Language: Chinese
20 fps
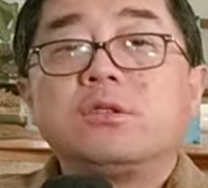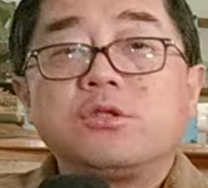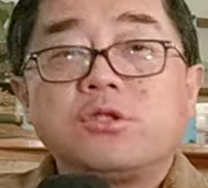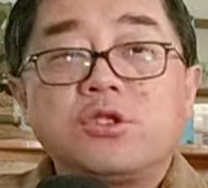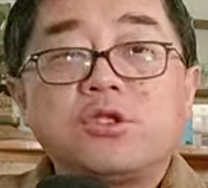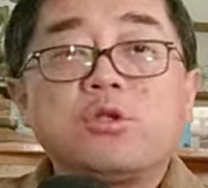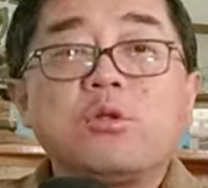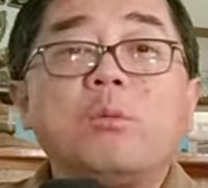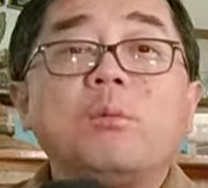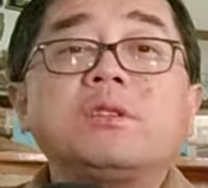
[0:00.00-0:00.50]

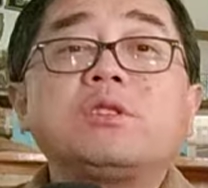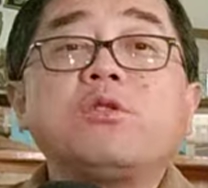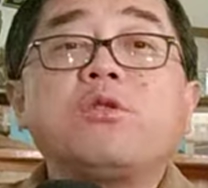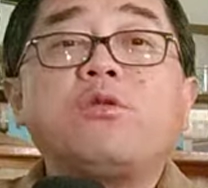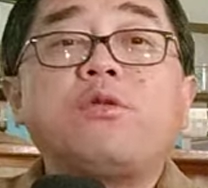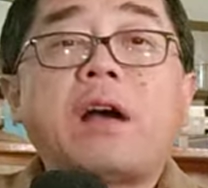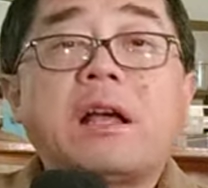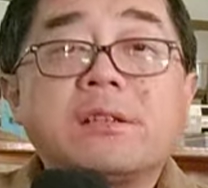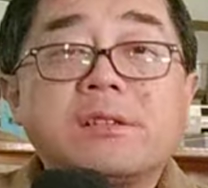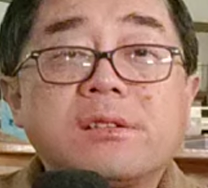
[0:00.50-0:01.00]
其实我们就
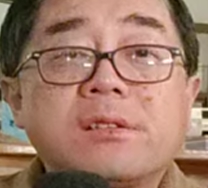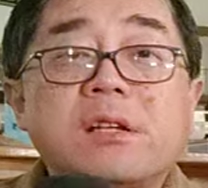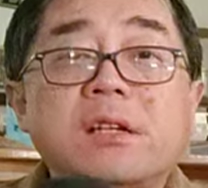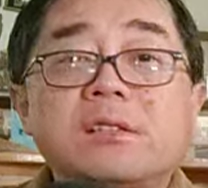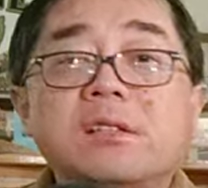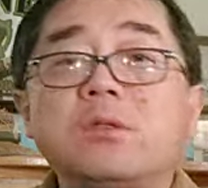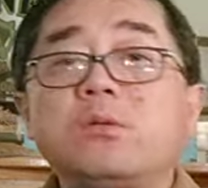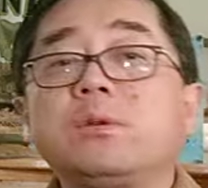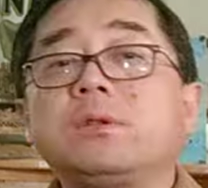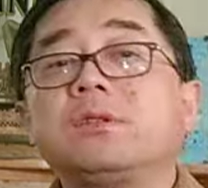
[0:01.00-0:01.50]
反思一下
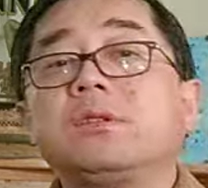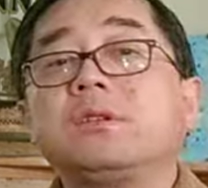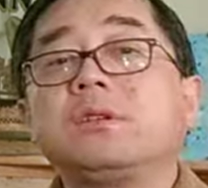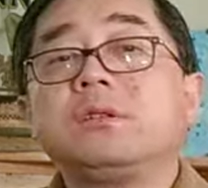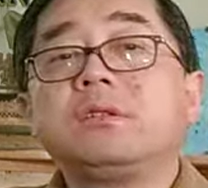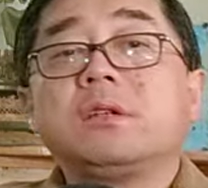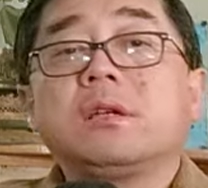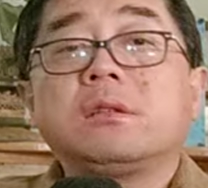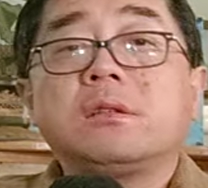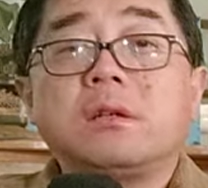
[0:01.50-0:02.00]
这个问题，
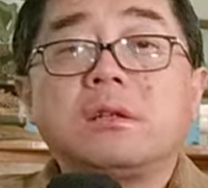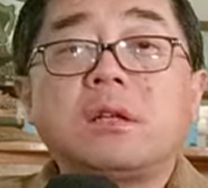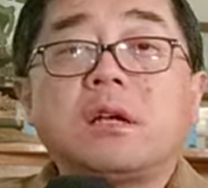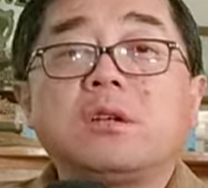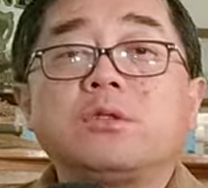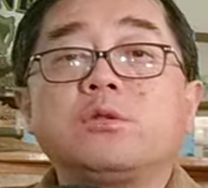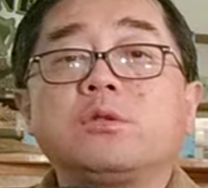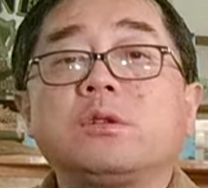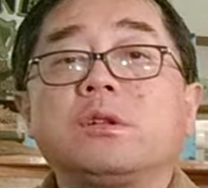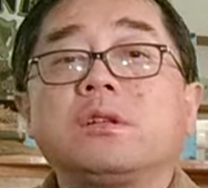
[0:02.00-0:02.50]
钱到哪
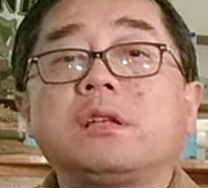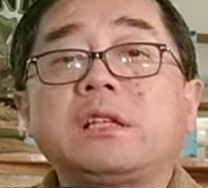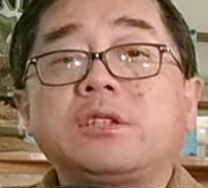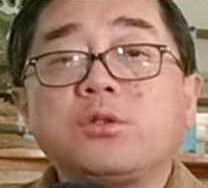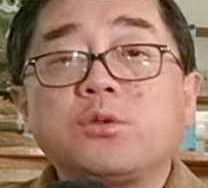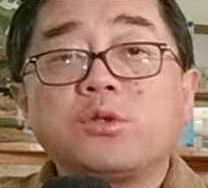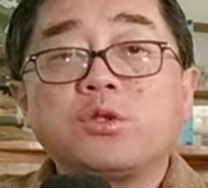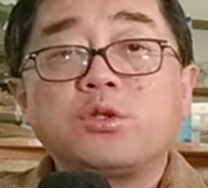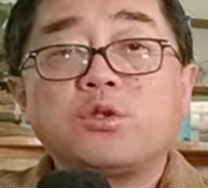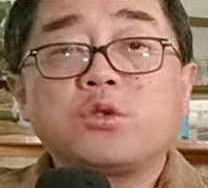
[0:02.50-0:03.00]
去了？那
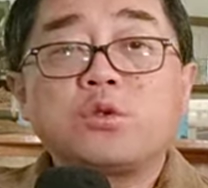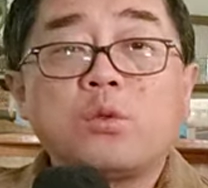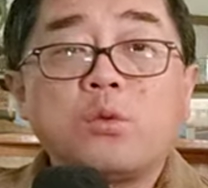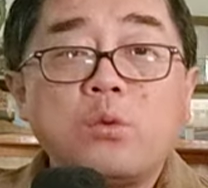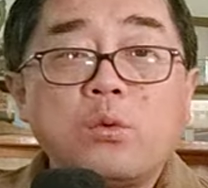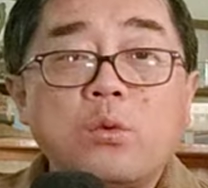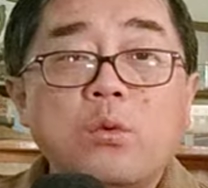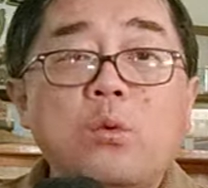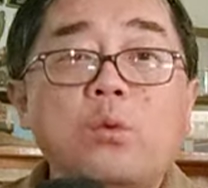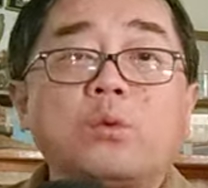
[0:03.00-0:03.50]
就是
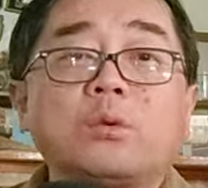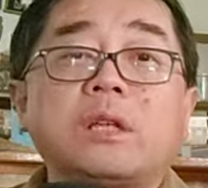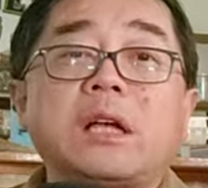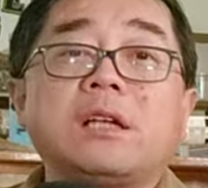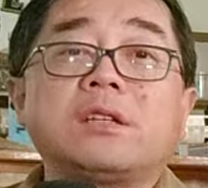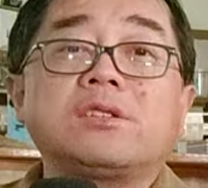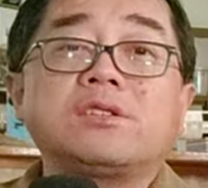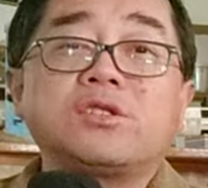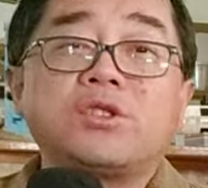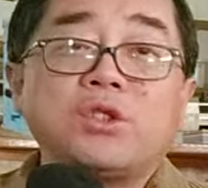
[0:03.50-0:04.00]
中共
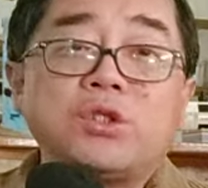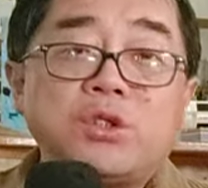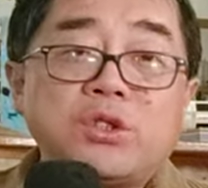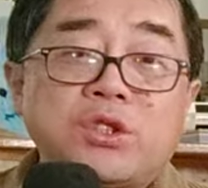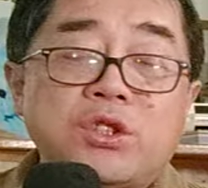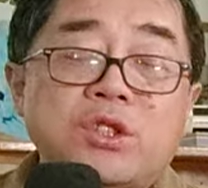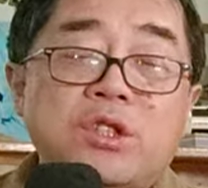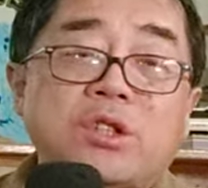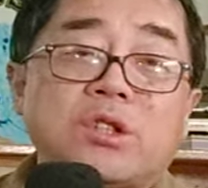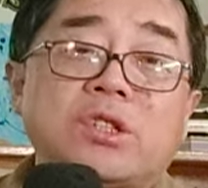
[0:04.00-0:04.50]
它设
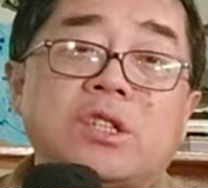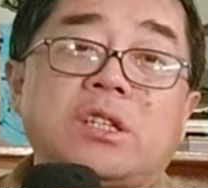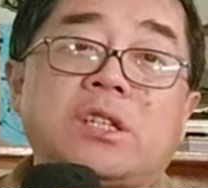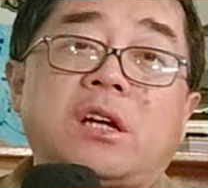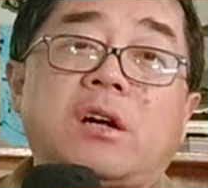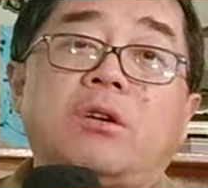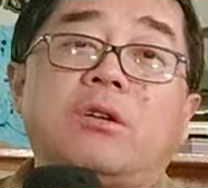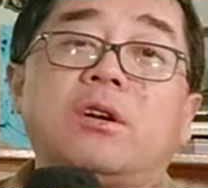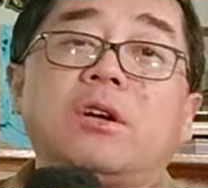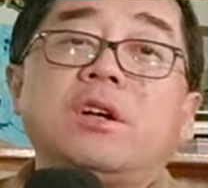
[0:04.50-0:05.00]
计的这
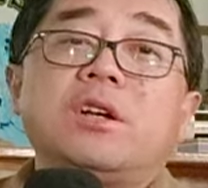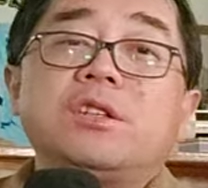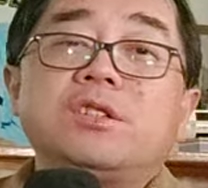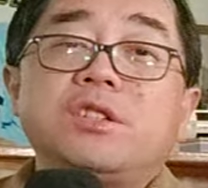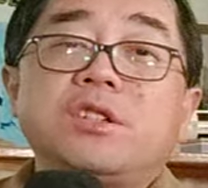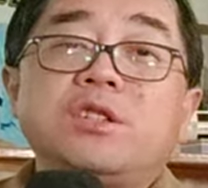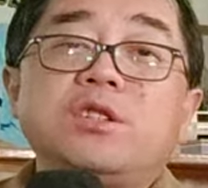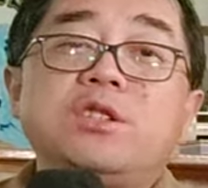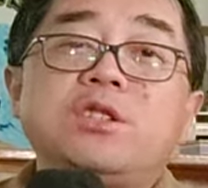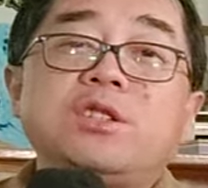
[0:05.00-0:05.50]
套
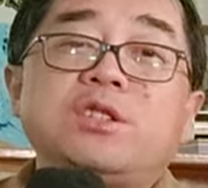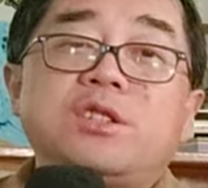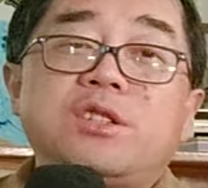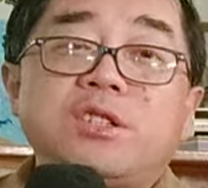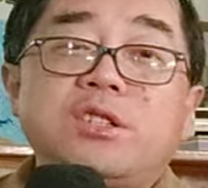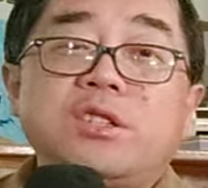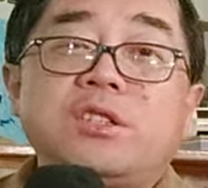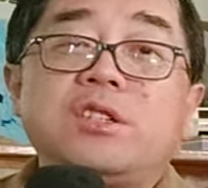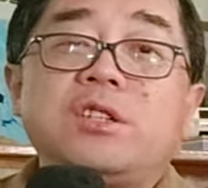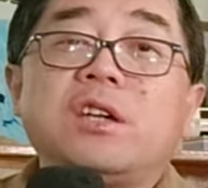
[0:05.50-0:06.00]
经济
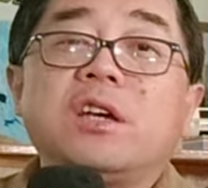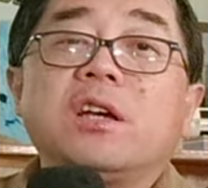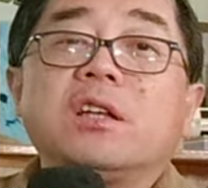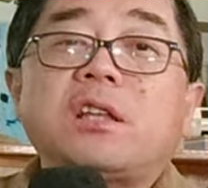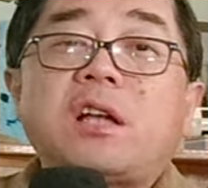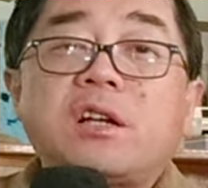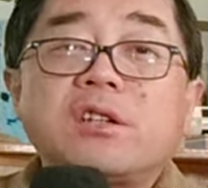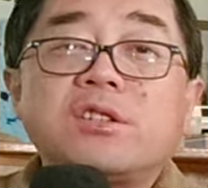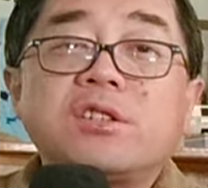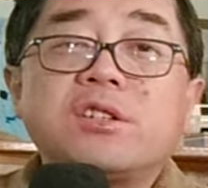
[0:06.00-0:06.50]
机器，
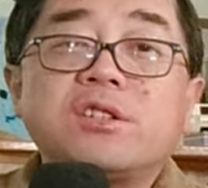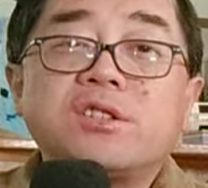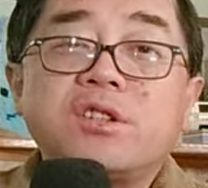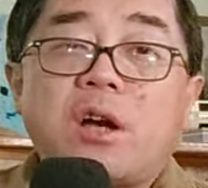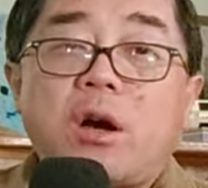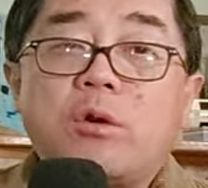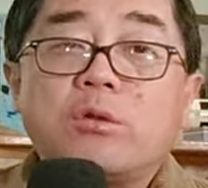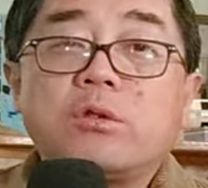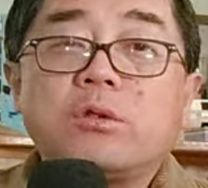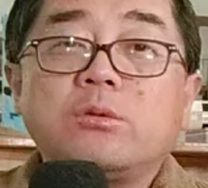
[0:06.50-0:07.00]
它是个
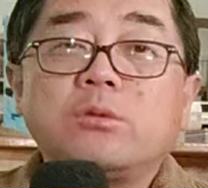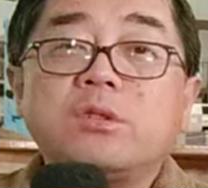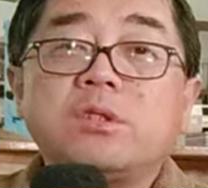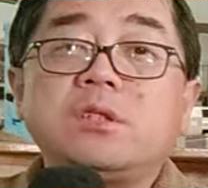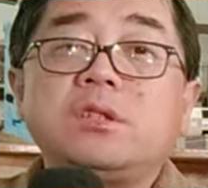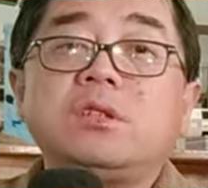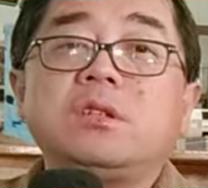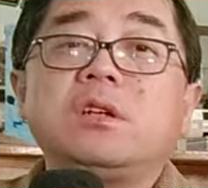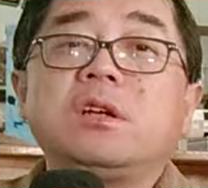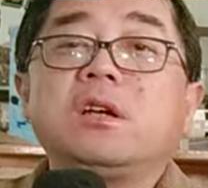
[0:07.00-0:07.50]
绞肉
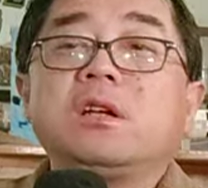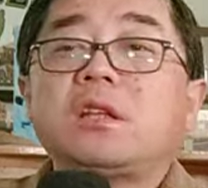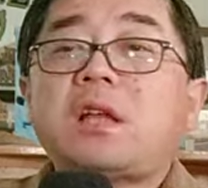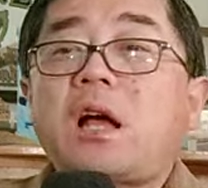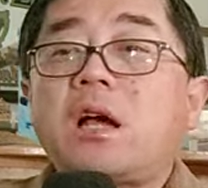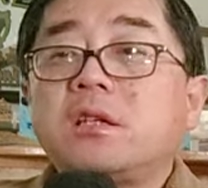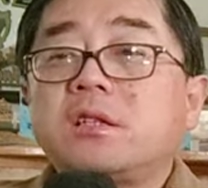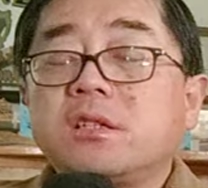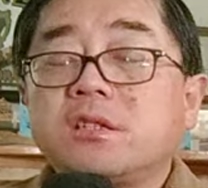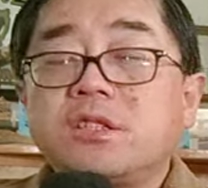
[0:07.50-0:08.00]
机，
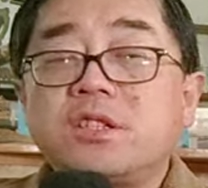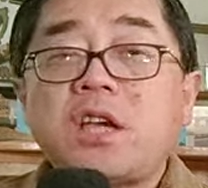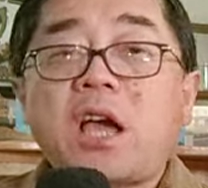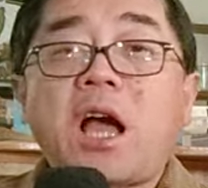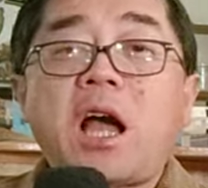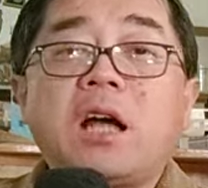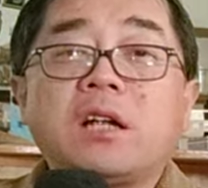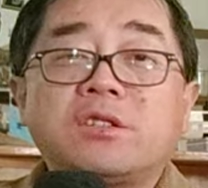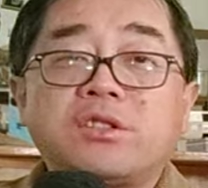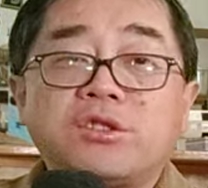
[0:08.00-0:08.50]
它是个
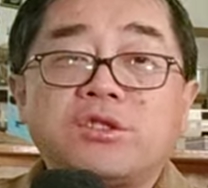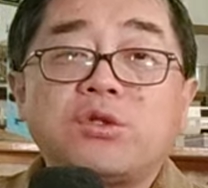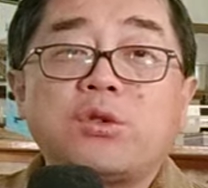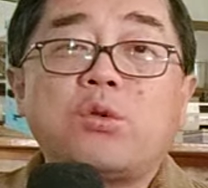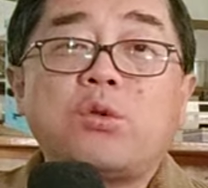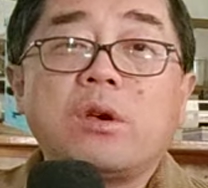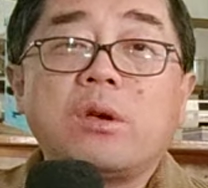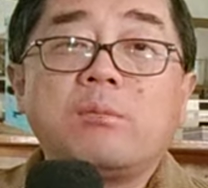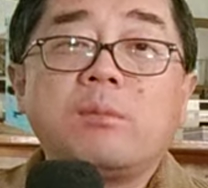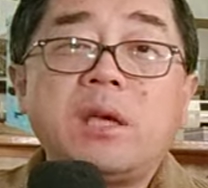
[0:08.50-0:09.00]
价值
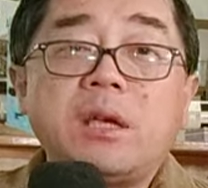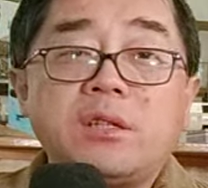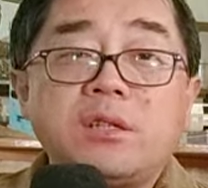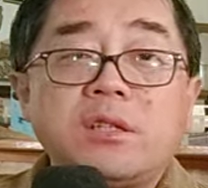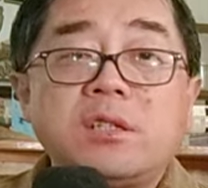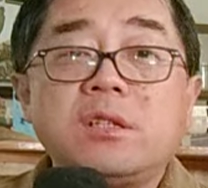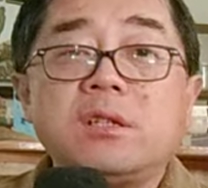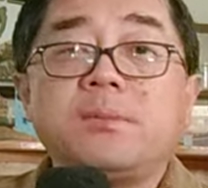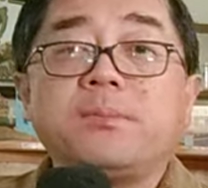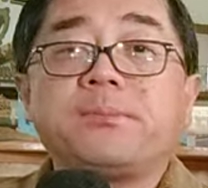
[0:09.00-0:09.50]
毁灭
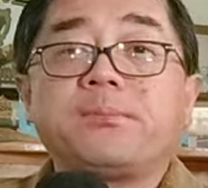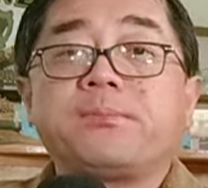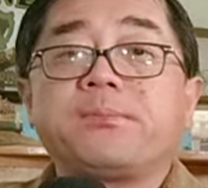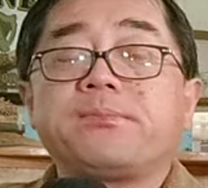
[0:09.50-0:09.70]
器。